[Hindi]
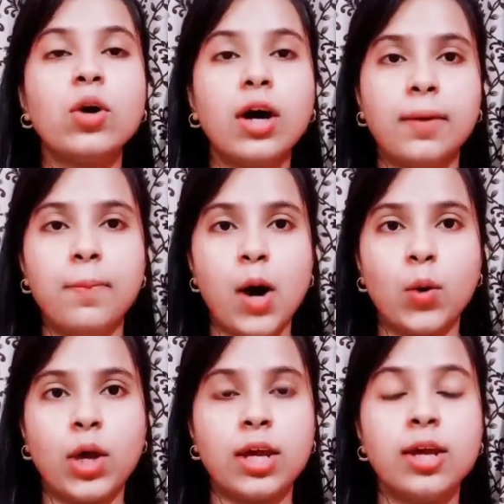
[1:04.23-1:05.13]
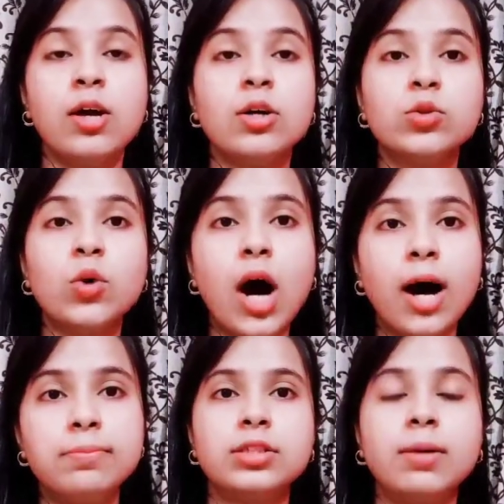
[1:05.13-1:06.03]
को कर पाओगे तो
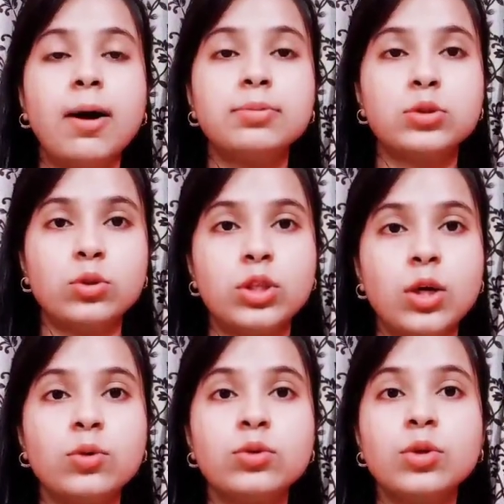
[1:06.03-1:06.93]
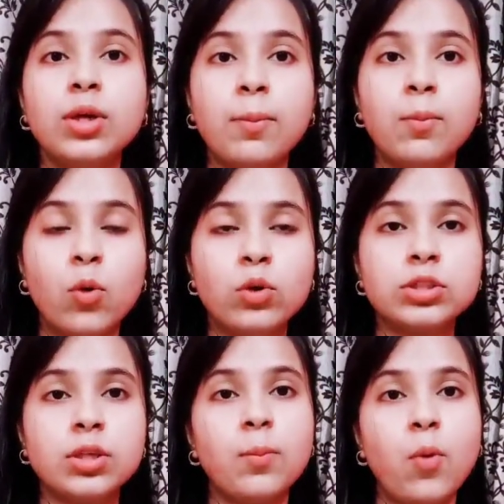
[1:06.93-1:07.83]
आप जब आप सोते हो तो ये
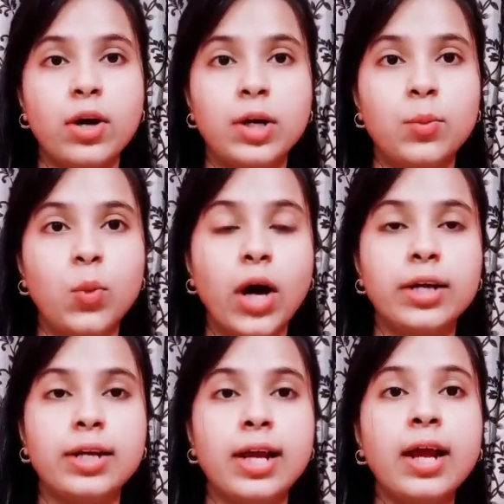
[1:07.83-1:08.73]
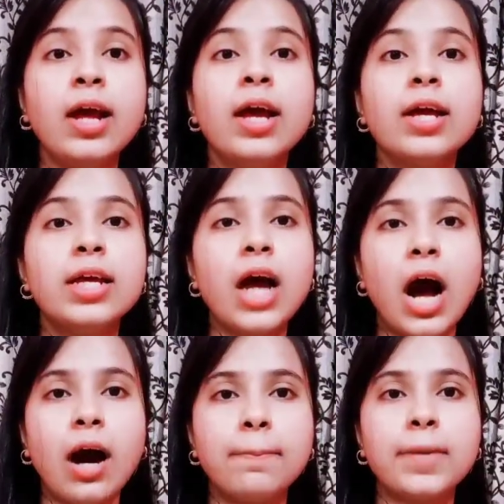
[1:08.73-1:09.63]
मोस्ट इम्पॉर्टेंट पॉइंट है कि
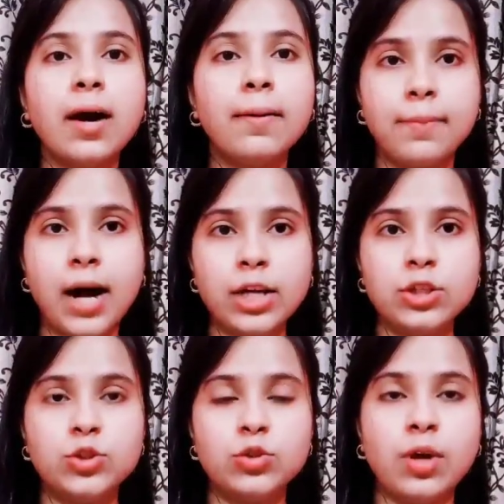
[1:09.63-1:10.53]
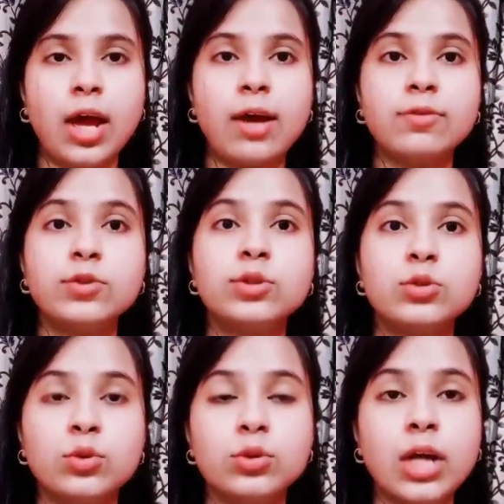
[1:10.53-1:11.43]
आपका माइंड जो है वो
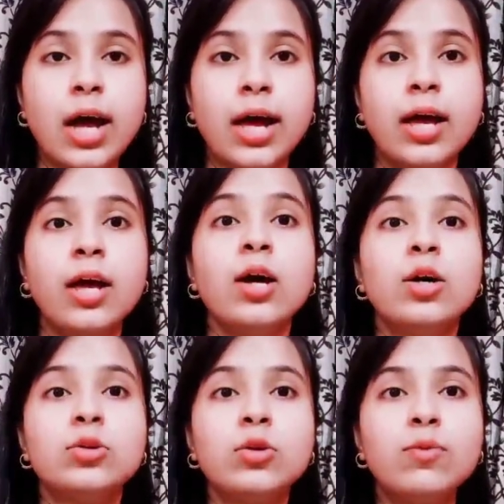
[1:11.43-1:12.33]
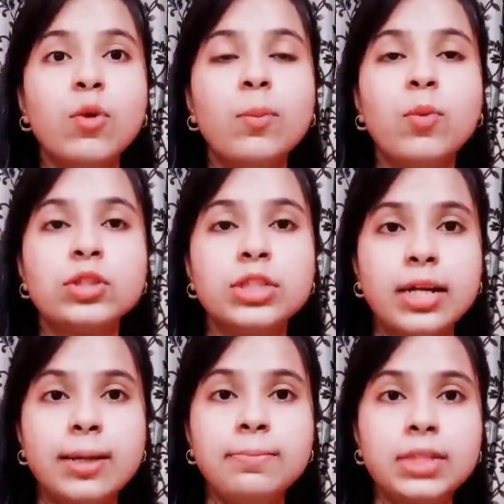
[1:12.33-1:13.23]
सोता है तो वो
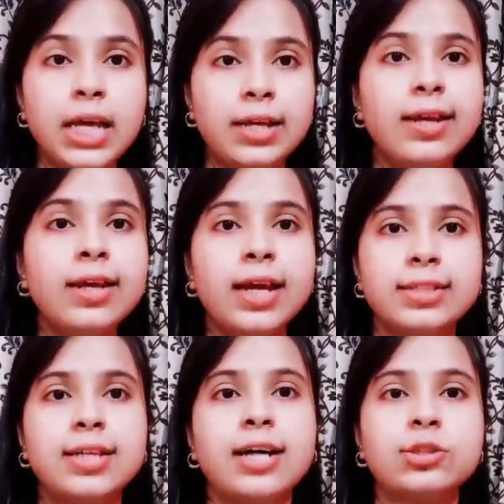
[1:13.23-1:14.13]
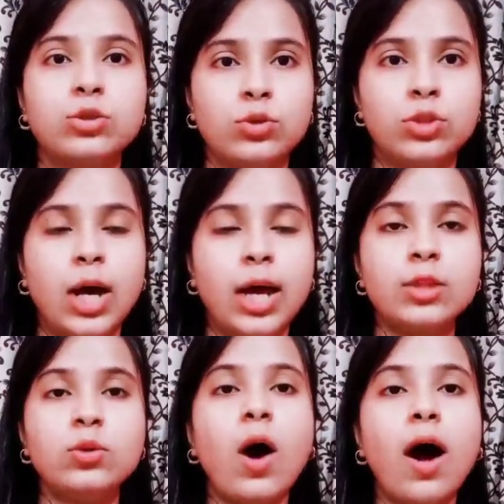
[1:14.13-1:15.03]
पॉजिटिव थिंकिंग के साथ सोता
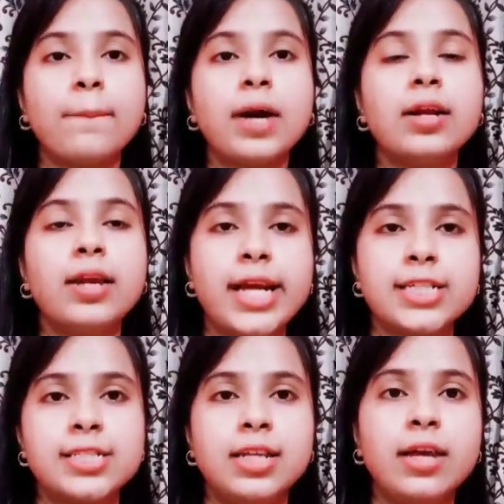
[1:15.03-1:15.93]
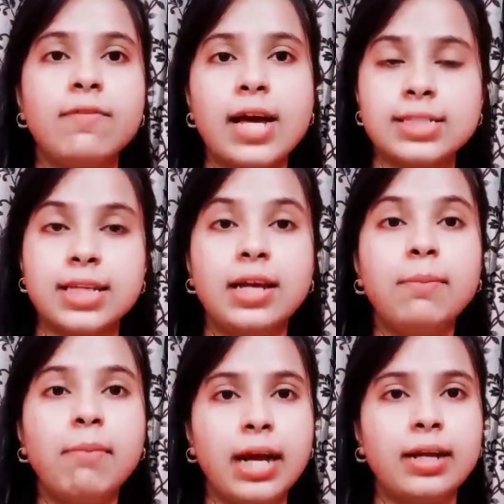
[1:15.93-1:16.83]
है तो आपका नेक्स्ट डे वैसे
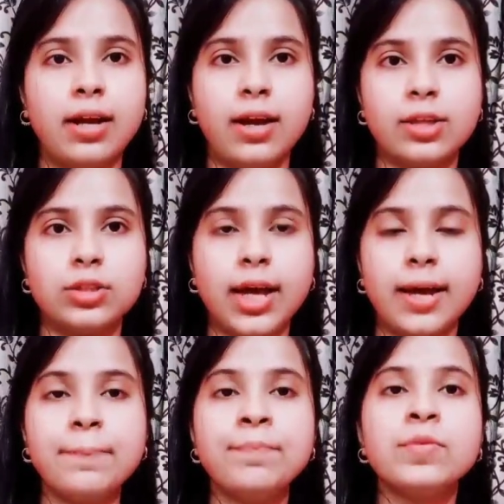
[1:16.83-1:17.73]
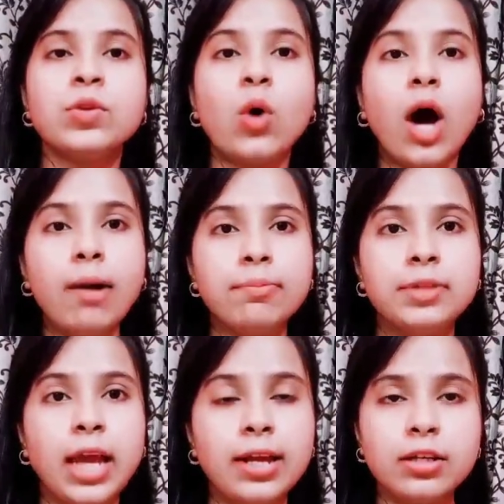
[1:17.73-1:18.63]
ही बेटर रहता है तो आप
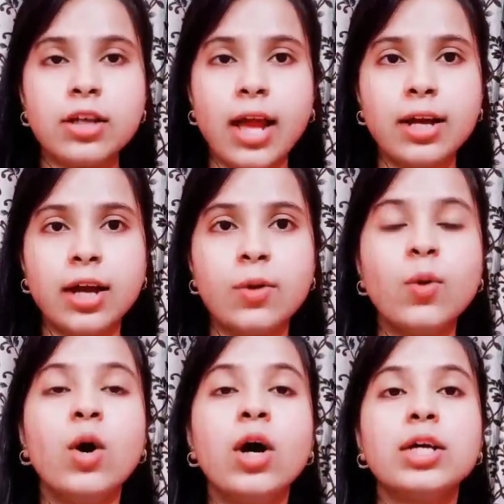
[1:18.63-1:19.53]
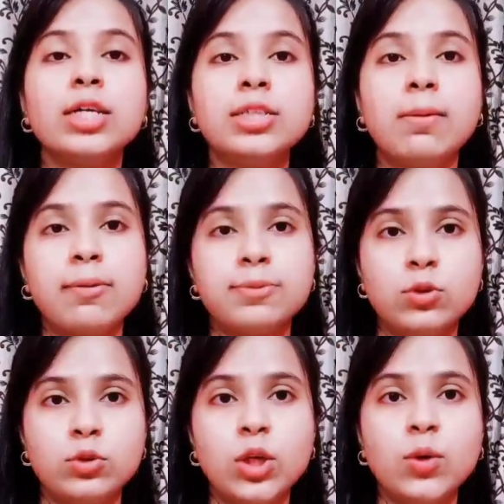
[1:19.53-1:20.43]
यही ट्राई करो कि जब आप
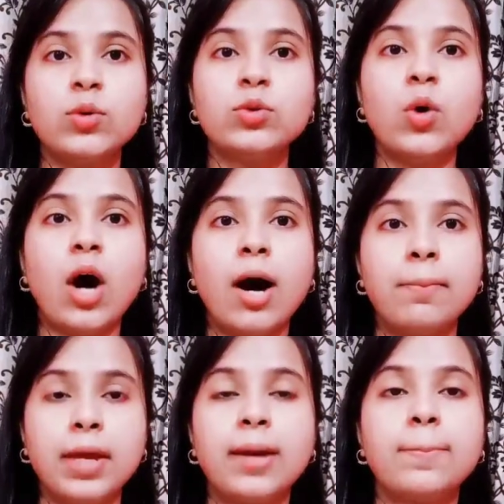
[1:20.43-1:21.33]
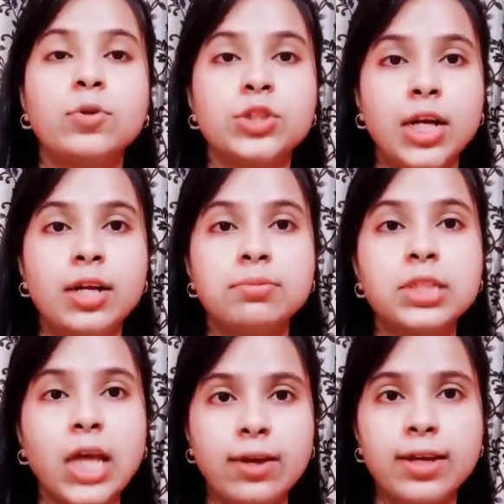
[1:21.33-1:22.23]
सोते हो तो आप एक
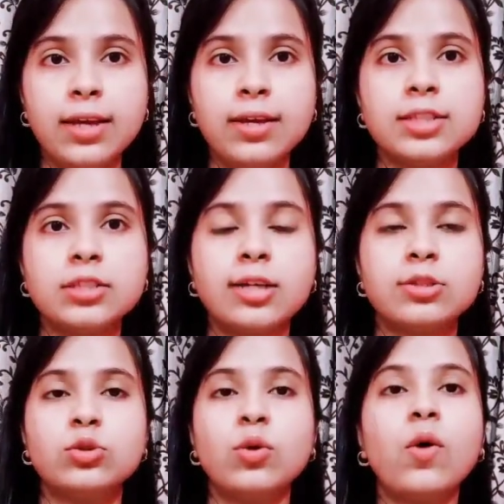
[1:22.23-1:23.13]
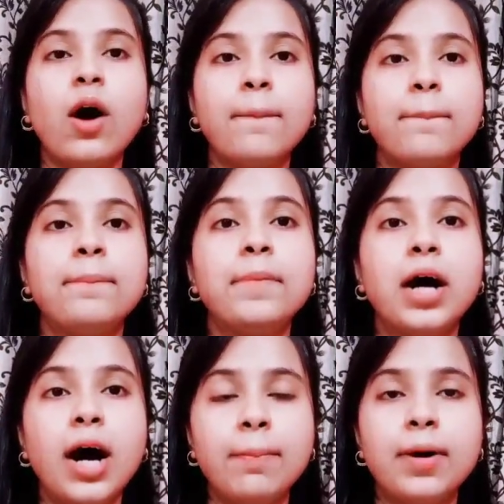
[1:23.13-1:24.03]
पॉजिटिव थिंकिंग के साथ सो आप
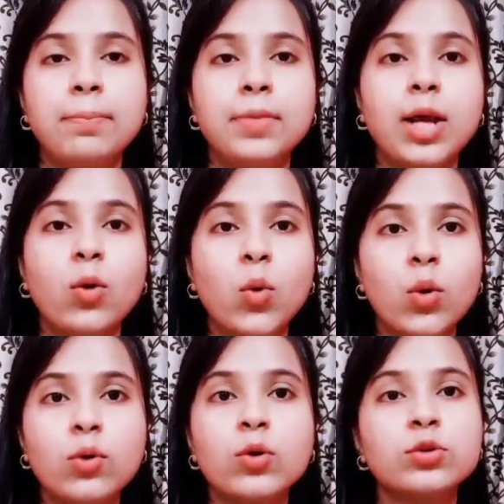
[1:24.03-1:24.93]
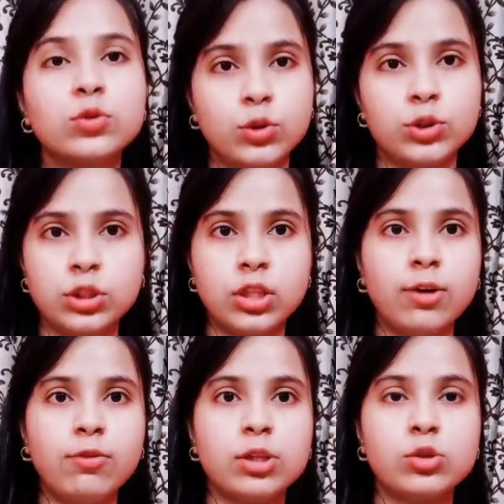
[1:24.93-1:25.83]
आप अपने गोल को
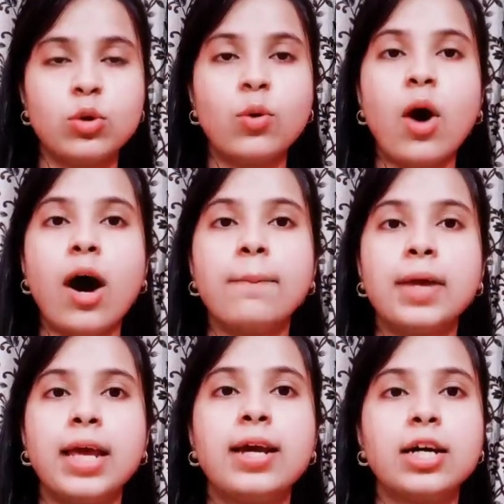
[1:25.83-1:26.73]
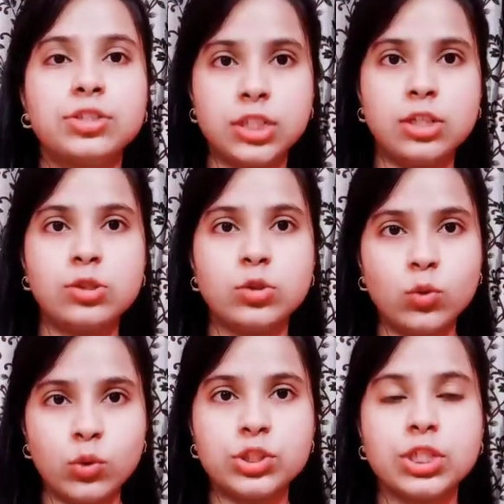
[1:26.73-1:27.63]
सोचते हुए सो आप एक अच्छी
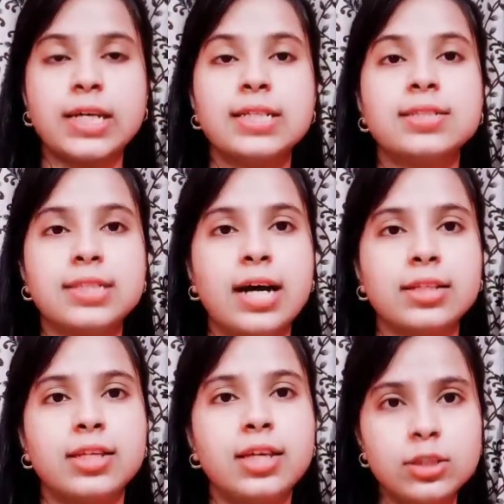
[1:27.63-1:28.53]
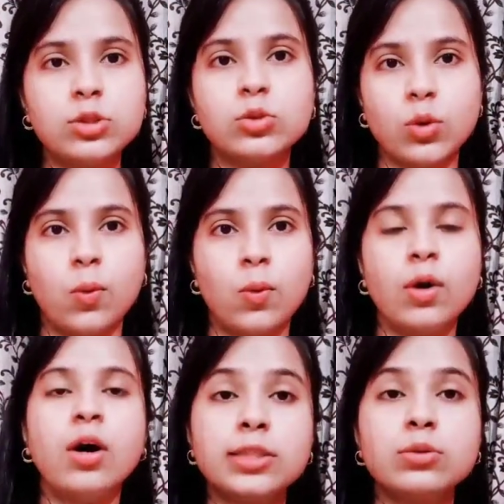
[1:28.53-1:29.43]
सोच के साथ ही सो
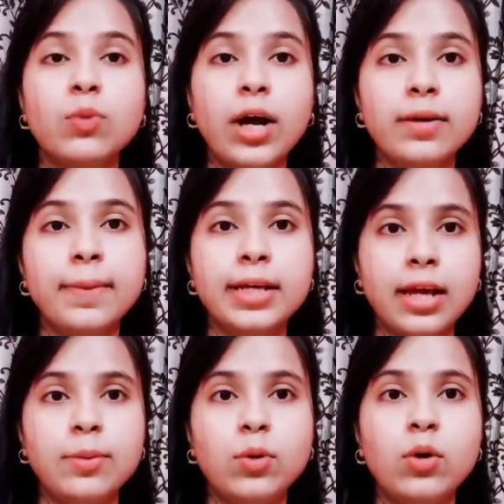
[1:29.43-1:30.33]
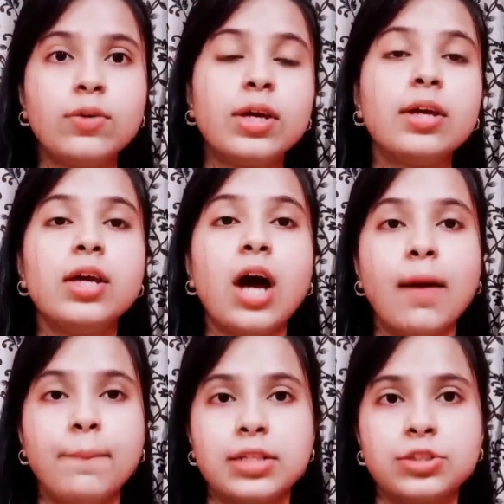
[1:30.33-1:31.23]
नेक्स्ट पॉइंट मैं यही बोलूँगी कि
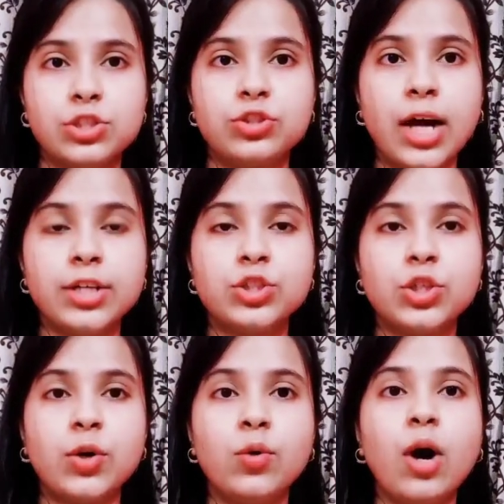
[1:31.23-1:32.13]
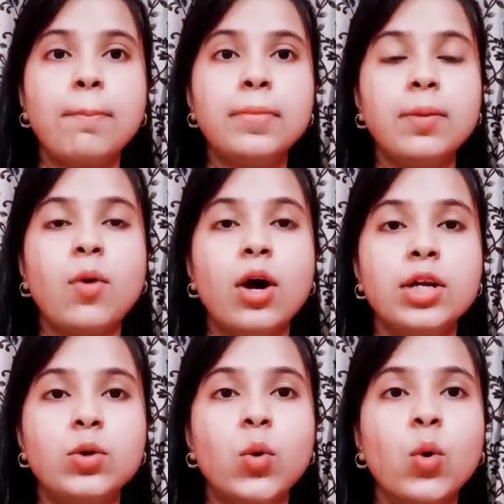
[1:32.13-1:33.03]
आप एक्सरसाइज करो अपने
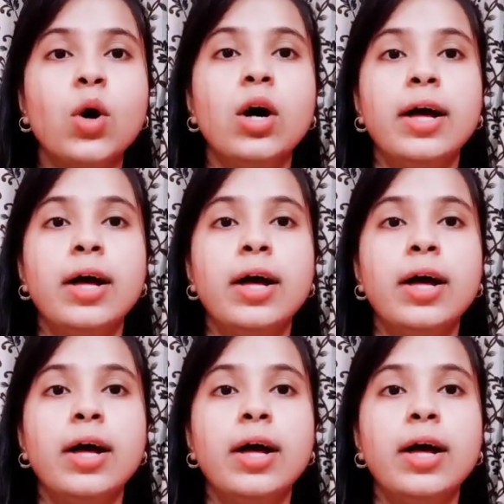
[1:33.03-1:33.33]
बॉडी को